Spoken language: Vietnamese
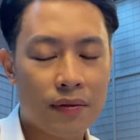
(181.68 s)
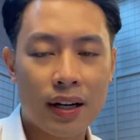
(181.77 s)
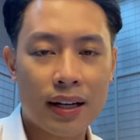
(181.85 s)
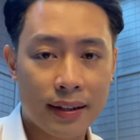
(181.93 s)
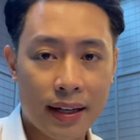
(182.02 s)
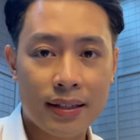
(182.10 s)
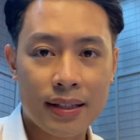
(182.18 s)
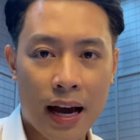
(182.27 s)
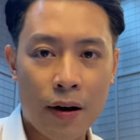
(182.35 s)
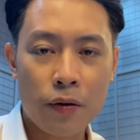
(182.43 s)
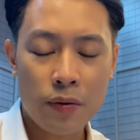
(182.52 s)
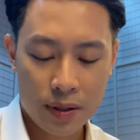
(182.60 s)
trời vẫn là tạnh
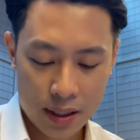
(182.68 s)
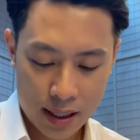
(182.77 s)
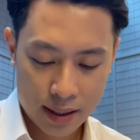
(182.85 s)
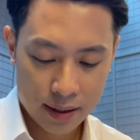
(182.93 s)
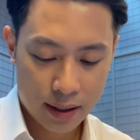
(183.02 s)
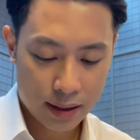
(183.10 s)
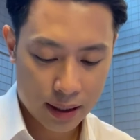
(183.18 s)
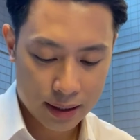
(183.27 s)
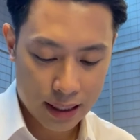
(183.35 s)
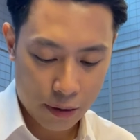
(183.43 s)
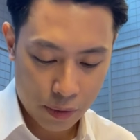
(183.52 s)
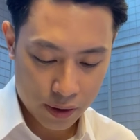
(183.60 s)
giáo rất là
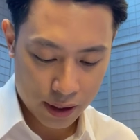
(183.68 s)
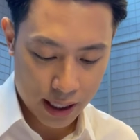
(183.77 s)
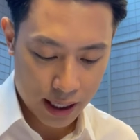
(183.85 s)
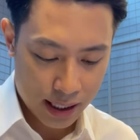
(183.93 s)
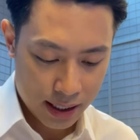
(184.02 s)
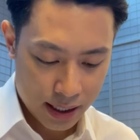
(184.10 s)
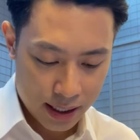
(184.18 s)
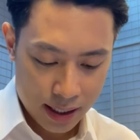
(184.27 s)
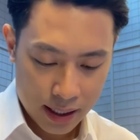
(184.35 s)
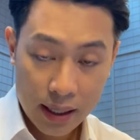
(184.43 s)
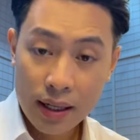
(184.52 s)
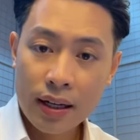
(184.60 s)
tạnh giáo mọi người nhé
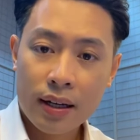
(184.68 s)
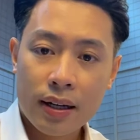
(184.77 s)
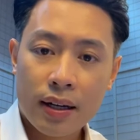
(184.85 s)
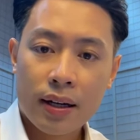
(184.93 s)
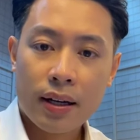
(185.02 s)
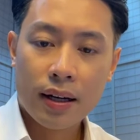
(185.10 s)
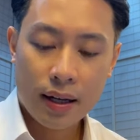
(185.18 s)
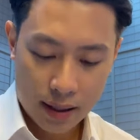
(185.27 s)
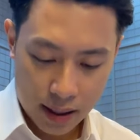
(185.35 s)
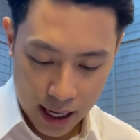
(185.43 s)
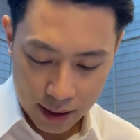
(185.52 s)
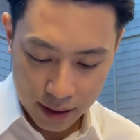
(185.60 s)

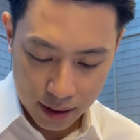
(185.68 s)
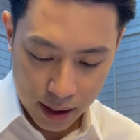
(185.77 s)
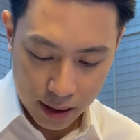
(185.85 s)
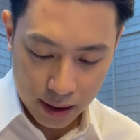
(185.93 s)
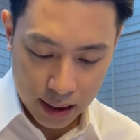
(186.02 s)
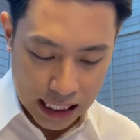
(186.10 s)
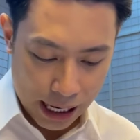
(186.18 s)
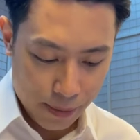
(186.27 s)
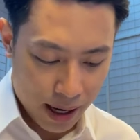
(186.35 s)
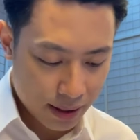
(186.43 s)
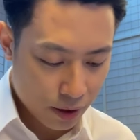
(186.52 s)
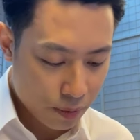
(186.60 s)
à, Hải Dương thì ngày
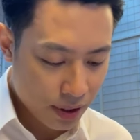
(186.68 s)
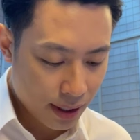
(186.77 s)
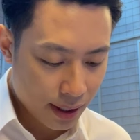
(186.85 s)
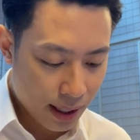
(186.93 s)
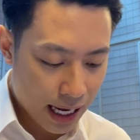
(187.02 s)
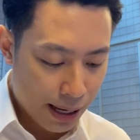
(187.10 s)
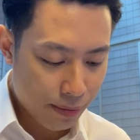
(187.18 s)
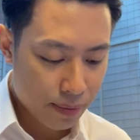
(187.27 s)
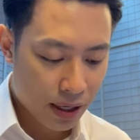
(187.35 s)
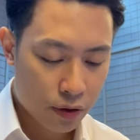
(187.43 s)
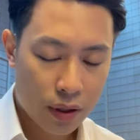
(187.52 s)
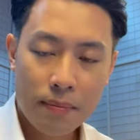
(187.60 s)
mai sẽ có mức nhiệt là
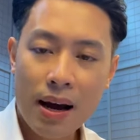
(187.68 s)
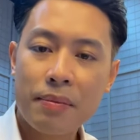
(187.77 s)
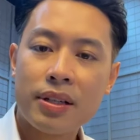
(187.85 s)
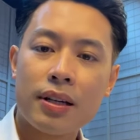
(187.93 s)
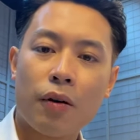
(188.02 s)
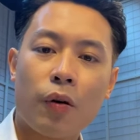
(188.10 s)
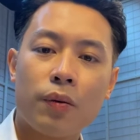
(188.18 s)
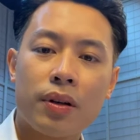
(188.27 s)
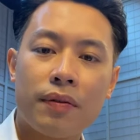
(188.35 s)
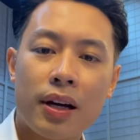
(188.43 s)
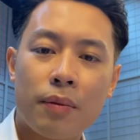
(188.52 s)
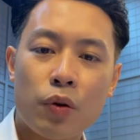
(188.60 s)
27 cho đến 36 độ
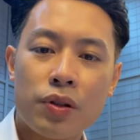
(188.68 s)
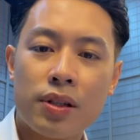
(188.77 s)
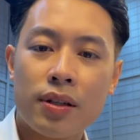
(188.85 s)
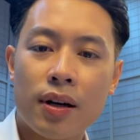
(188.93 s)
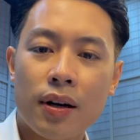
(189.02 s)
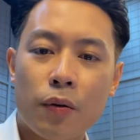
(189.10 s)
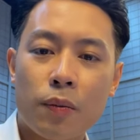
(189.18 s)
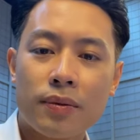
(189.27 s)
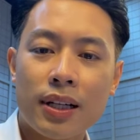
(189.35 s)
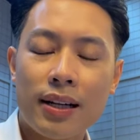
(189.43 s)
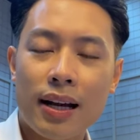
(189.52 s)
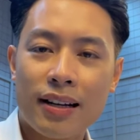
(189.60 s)
như vậy là buổi trưa là cũng
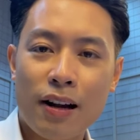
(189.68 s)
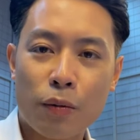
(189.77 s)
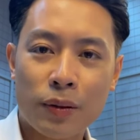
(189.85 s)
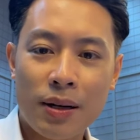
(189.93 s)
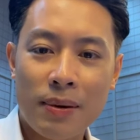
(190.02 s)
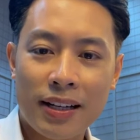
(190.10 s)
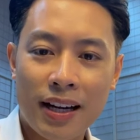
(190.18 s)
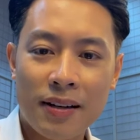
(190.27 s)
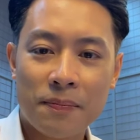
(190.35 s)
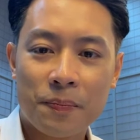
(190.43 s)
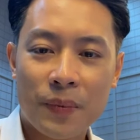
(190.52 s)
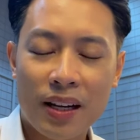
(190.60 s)
rất là nóng nhé bạn nhé
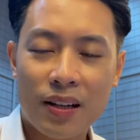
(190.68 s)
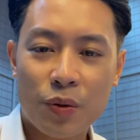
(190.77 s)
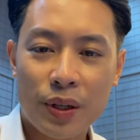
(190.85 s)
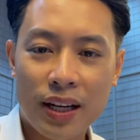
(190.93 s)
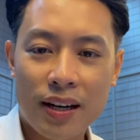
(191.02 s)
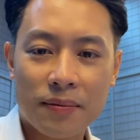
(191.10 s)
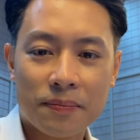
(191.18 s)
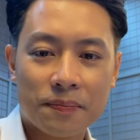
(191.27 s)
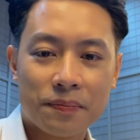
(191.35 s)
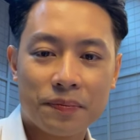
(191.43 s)
hãy lưu ý ạ